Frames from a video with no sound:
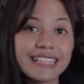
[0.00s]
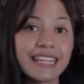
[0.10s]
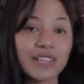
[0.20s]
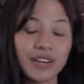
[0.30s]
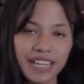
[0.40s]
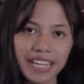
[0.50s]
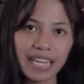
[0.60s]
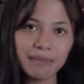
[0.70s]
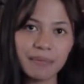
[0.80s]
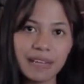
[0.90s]
sentong
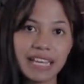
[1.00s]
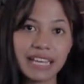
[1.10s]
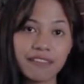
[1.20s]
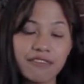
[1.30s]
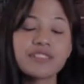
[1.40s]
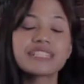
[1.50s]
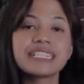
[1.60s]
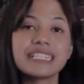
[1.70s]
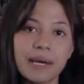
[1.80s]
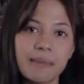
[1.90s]
ini memiliki
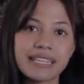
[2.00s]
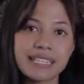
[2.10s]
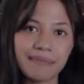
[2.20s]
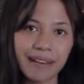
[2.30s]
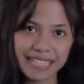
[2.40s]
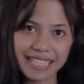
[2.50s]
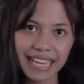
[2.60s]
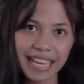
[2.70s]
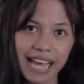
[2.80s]
fungsinya masing-masing.